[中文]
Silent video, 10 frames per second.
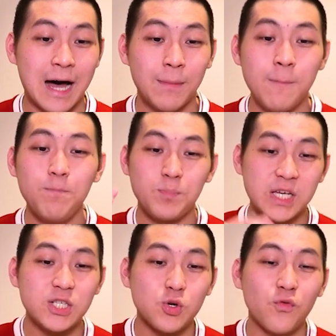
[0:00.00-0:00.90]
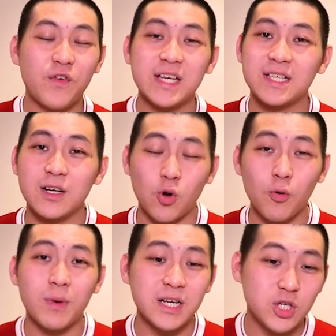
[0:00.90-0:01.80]
打门，皮球飞上
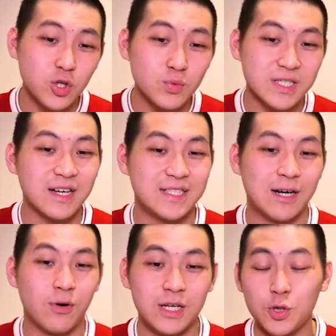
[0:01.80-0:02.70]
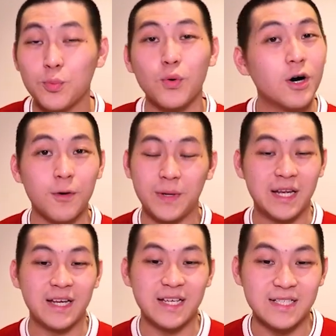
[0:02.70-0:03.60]
龙门的右上角啊，利物浦二比
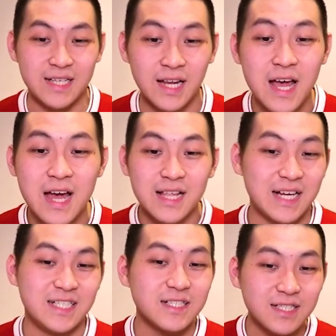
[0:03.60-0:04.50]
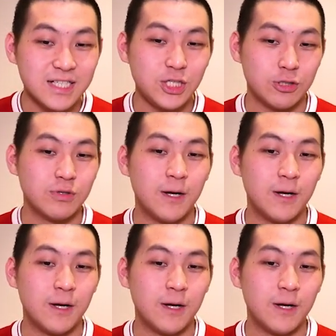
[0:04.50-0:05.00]
零领先。那其实这一球